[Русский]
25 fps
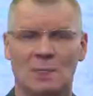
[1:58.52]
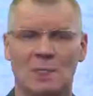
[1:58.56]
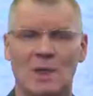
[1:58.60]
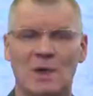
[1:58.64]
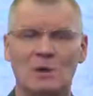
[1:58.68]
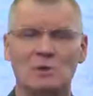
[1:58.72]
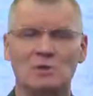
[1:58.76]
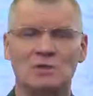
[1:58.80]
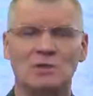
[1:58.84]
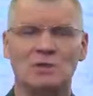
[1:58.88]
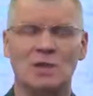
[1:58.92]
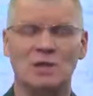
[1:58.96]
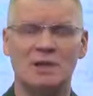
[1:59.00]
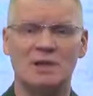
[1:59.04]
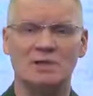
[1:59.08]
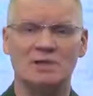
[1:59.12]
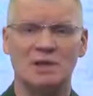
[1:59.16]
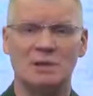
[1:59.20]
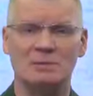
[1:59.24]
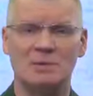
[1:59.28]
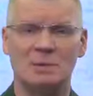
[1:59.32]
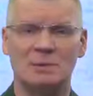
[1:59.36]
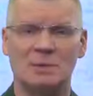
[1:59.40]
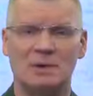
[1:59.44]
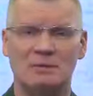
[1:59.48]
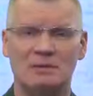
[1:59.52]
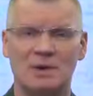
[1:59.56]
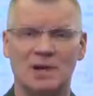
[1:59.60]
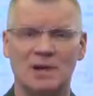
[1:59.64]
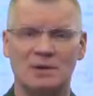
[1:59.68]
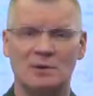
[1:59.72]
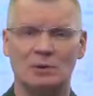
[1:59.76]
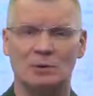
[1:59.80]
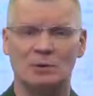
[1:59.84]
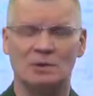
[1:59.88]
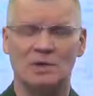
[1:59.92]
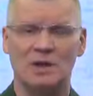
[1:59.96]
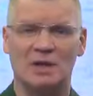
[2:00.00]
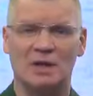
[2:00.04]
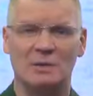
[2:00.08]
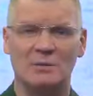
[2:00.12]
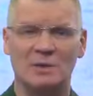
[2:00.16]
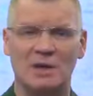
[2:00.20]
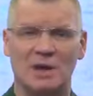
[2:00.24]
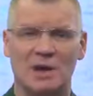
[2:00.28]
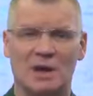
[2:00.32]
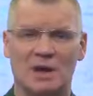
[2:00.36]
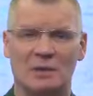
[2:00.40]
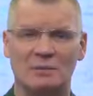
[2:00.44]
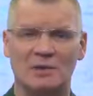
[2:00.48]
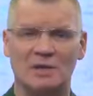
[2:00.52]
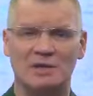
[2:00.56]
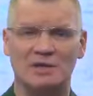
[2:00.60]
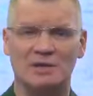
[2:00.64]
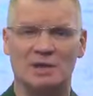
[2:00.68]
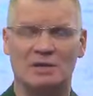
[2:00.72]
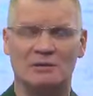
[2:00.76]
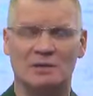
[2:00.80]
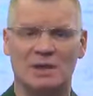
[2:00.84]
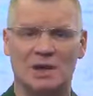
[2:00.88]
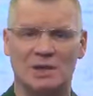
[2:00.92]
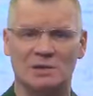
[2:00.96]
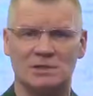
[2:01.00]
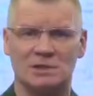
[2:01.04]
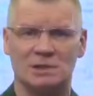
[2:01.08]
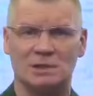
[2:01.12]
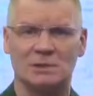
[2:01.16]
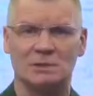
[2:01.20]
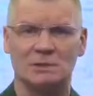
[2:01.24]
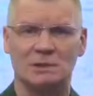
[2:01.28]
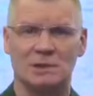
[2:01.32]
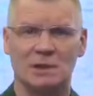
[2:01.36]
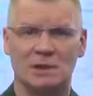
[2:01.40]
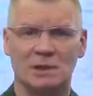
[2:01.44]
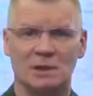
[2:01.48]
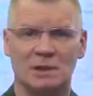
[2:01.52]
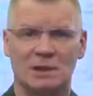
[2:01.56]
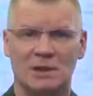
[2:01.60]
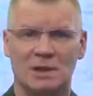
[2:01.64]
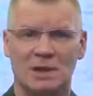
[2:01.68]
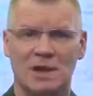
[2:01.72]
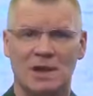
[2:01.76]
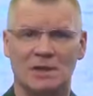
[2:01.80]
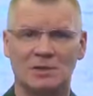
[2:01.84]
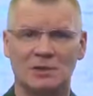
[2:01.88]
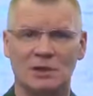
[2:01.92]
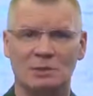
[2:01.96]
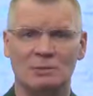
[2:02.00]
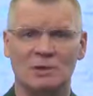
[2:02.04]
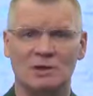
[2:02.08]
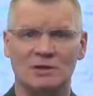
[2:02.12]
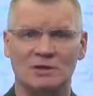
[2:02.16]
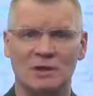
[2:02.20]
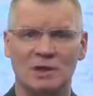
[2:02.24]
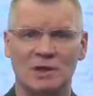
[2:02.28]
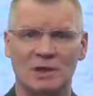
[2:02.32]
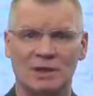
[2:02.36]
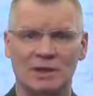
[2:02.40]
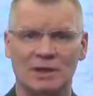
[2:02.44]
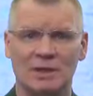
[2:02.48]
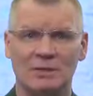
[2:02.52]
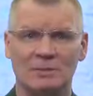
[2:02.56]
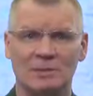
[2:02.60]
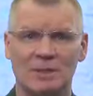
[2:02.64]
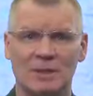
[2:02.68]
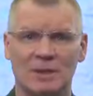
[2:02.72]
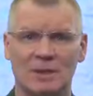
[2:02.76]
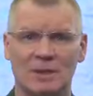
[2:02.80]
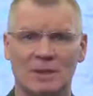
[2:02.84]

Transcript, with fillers: На южно южнодонецком направлении ударами армейской авиации и огнем артиллерии